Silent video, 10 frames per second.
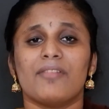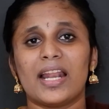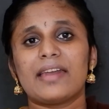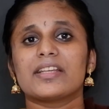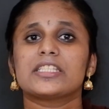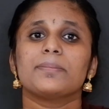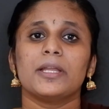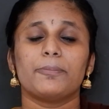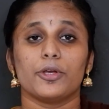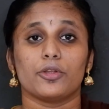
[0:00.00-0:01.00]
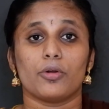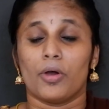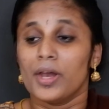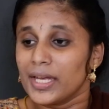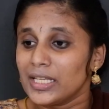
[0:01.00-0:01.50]
வலை வச்சு மீன்
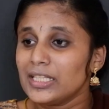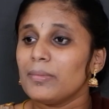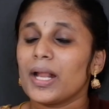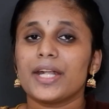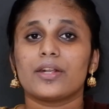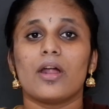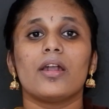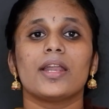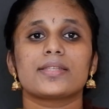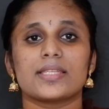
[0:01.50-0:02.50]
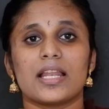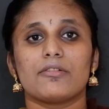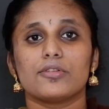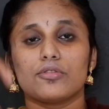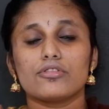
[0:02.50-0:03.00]
பிடிக்கிறோம் இந்த மாதிரி ட்ராலர்ஸ்
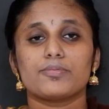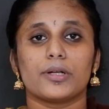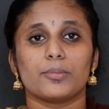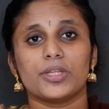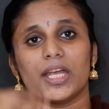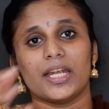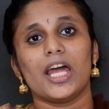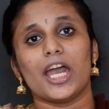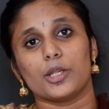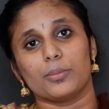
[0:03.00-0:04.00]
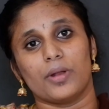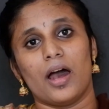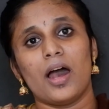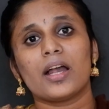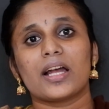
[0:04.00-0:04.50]
இதெல்லாம் வந்து யூஸ் பண்ணும்போது என்ன ஆயிரும்னா